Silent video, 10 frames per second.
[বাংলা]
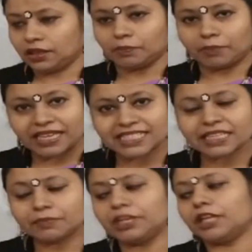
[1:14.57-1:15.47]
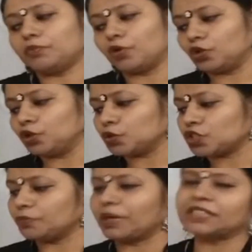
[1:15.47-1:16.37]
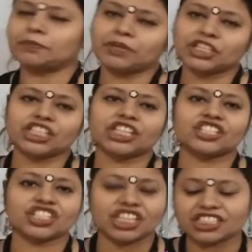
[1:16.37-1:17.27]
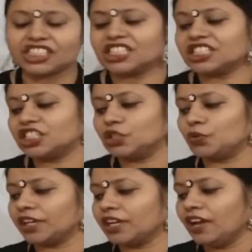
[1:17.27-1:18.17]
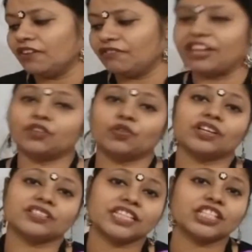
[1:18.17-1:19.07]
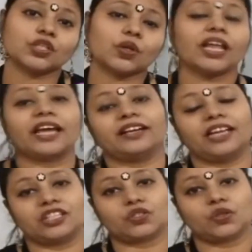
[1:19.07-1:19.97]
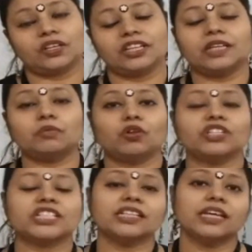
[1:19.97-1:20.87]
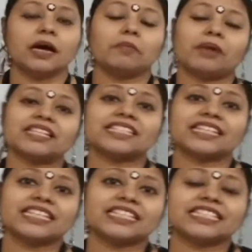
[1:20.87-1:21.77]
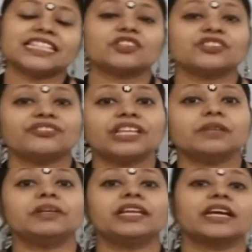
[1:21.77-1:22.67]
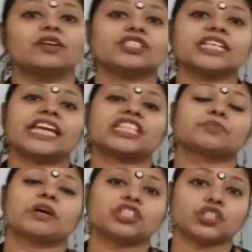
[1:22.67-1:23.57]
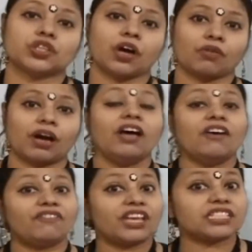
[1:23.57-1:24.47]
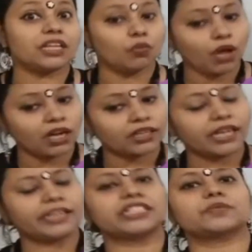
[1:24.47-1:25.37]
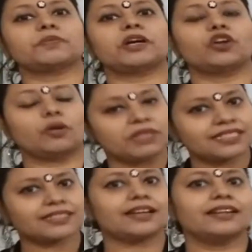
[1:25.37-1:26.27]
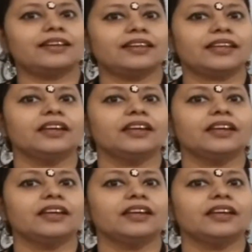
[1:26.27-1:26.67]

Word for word: প্যাসিভলি প্রডিউসড বাই দ্য প্রেশার চেঞ্জেস ডিউরিং ভেন্টিকুলার সিস্টম অ্যান্ড ডায়াস্টল কি বলছে পালসটা কি জিনিস এটা হচ্ছে রিদমিক হচ্ছে এক্সপানশন হওয়া ভ্যাসেল ওয়ালটা এক্সপান্ড হবে সাডেনলি